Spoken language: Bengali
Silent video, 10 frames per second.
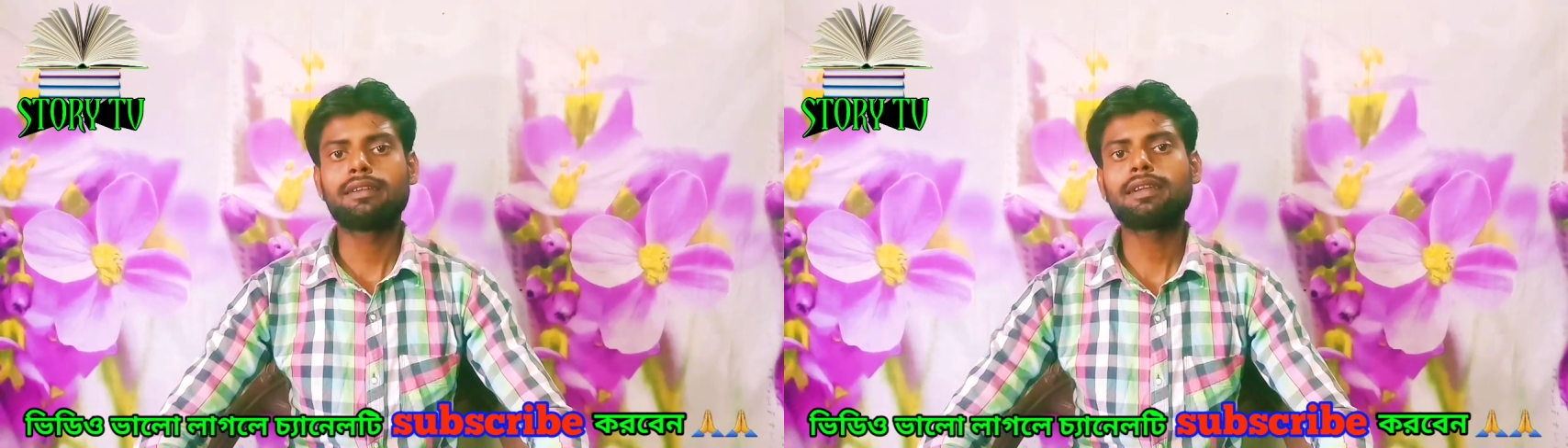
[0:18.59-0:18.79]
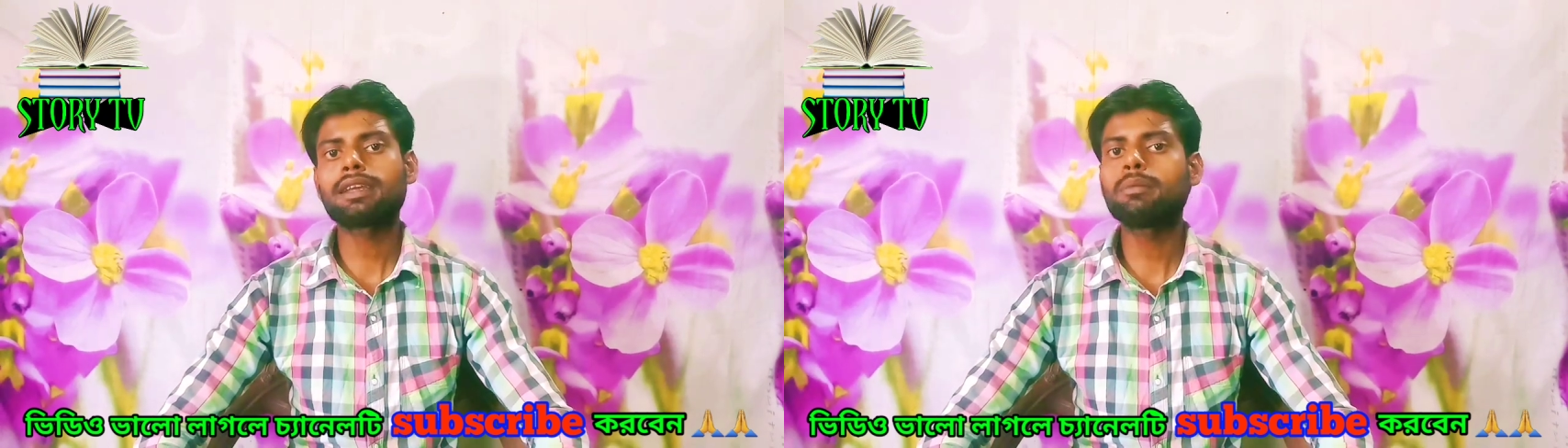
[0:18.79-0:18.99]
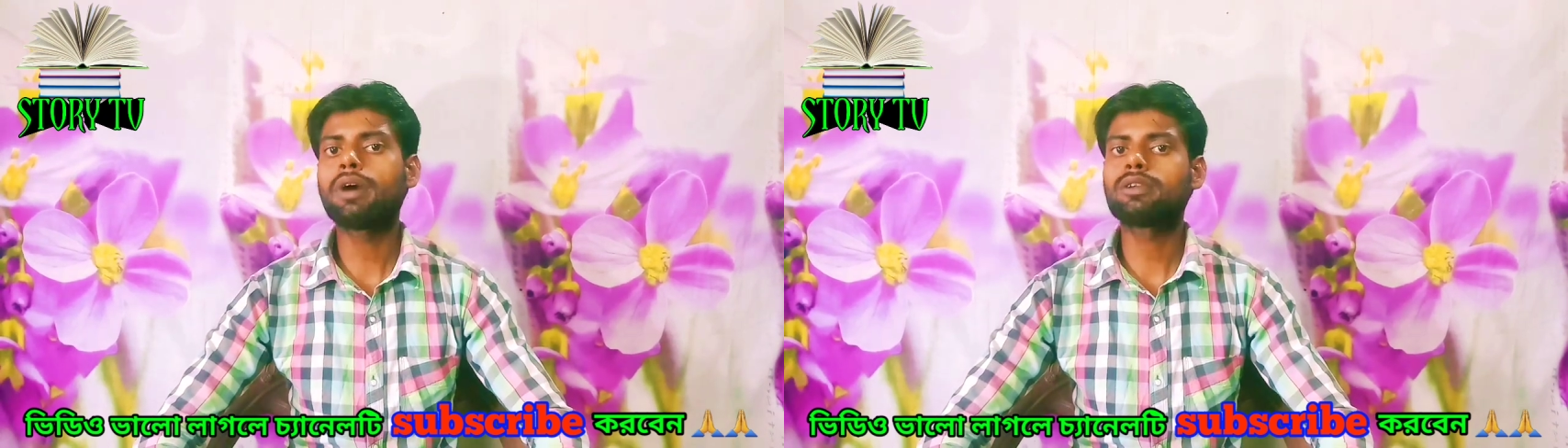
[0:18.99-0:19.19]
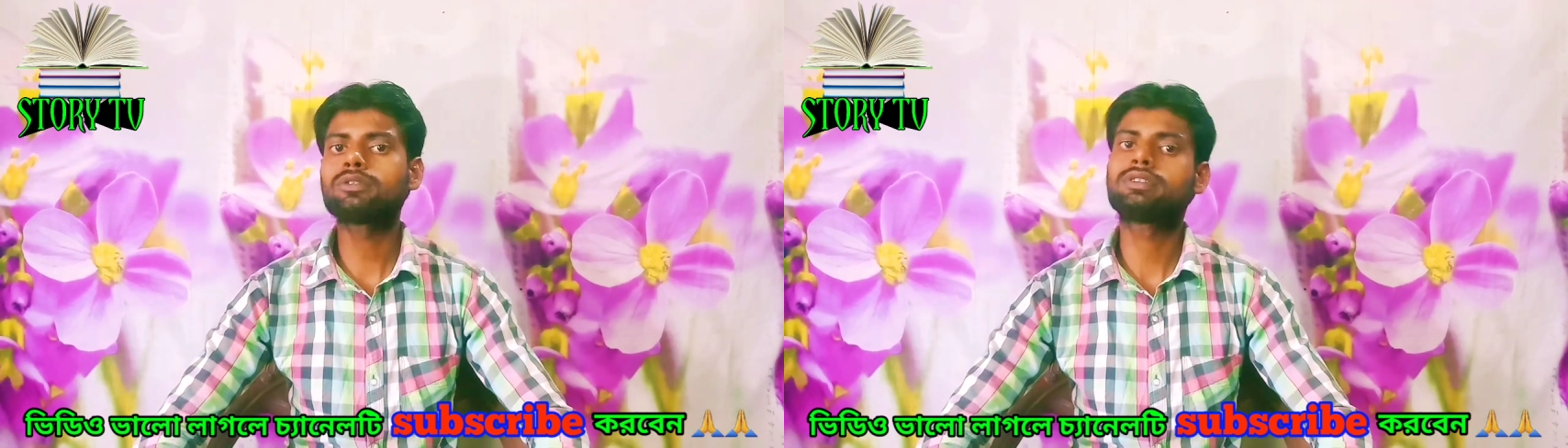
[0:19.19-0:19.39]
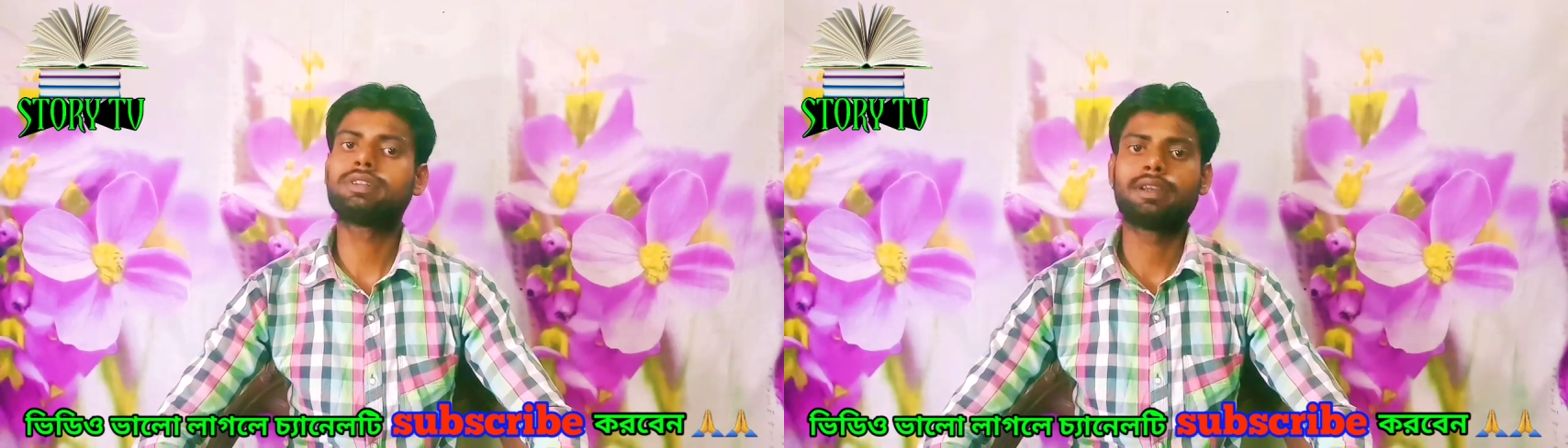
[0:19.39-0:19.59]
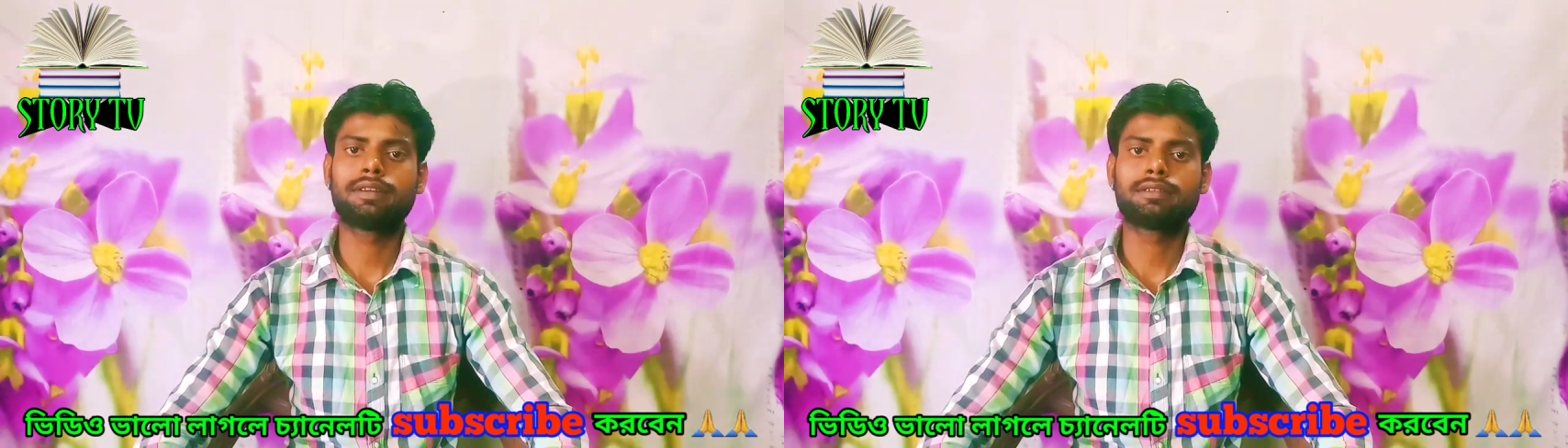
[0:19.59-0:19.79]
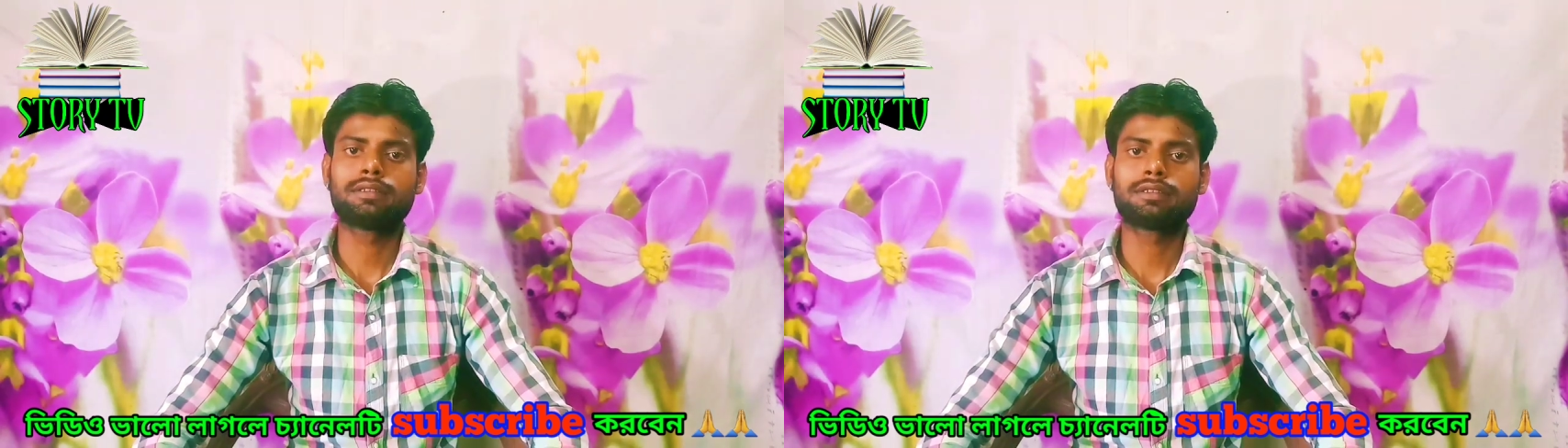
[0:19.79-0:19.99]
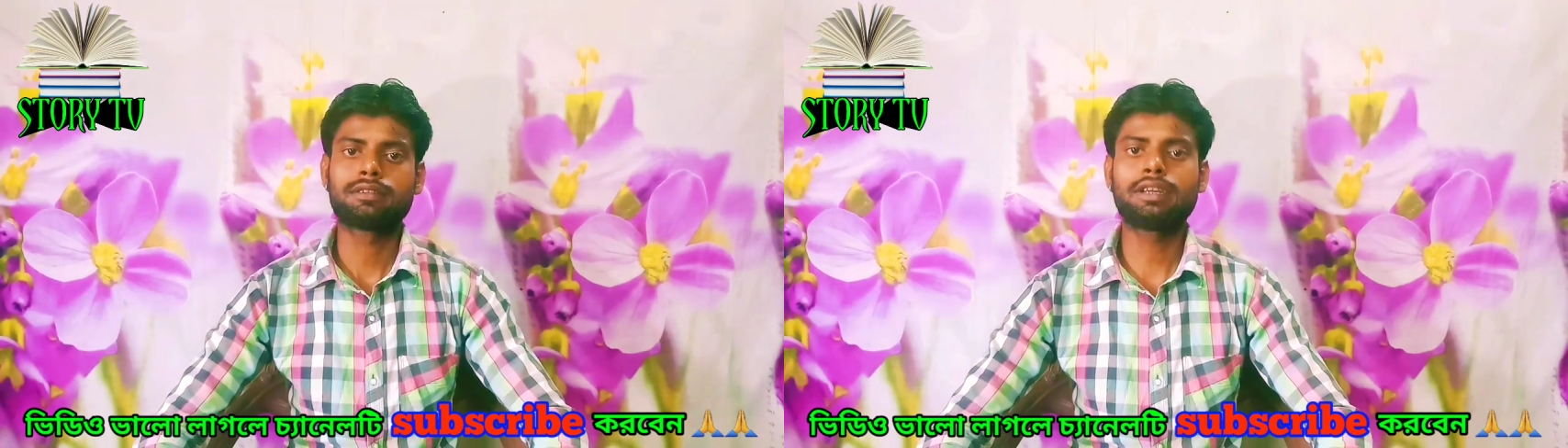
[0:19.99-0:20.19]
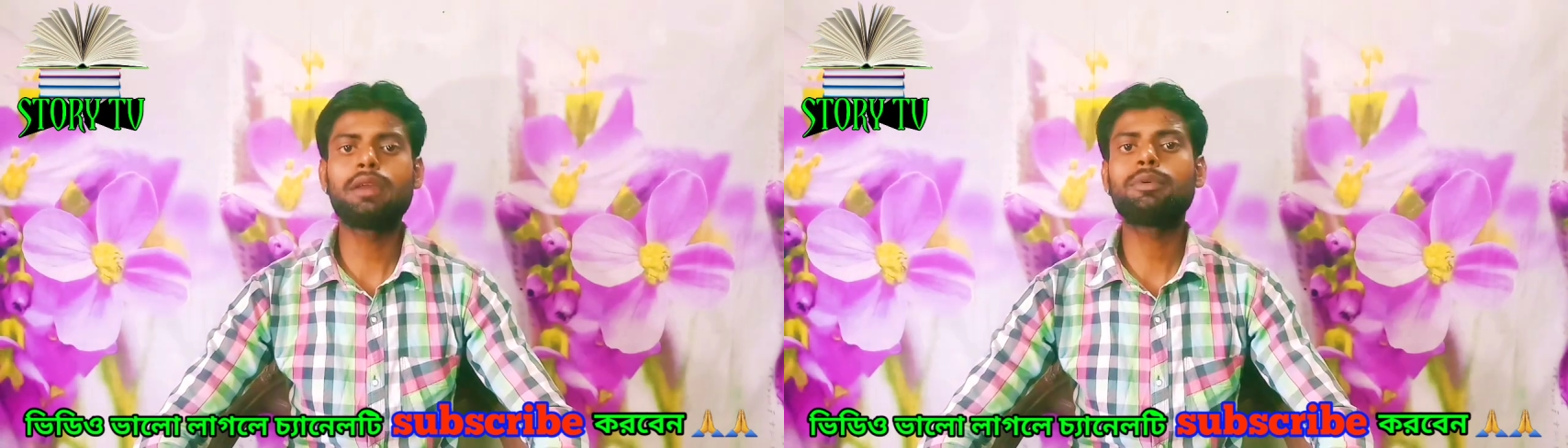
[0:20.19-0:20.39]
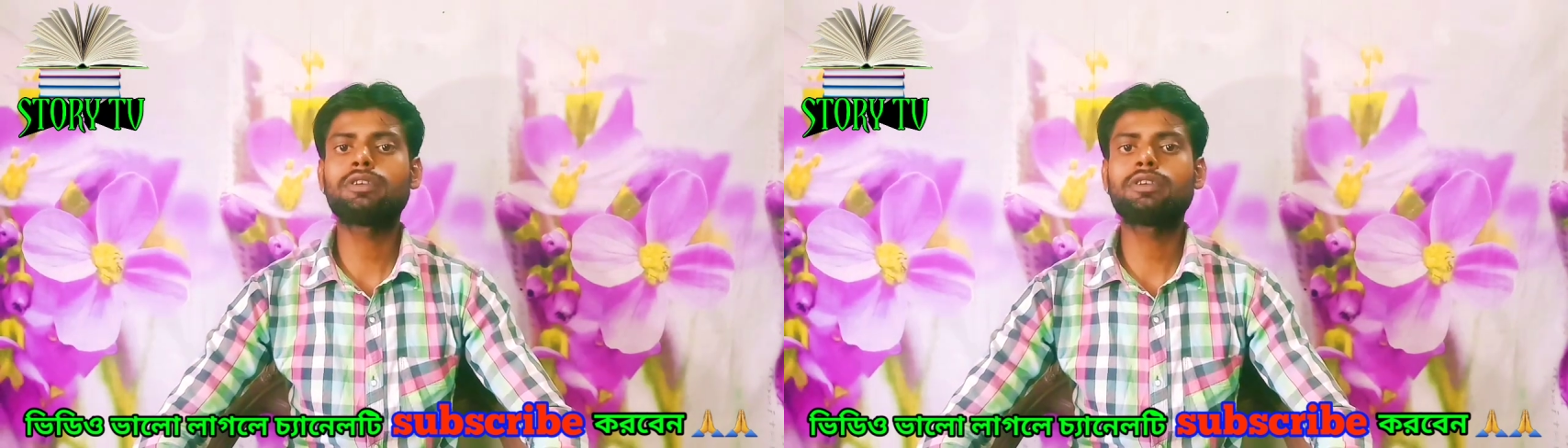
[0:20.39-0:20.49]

নাকি মানুষ ছিলেন সেই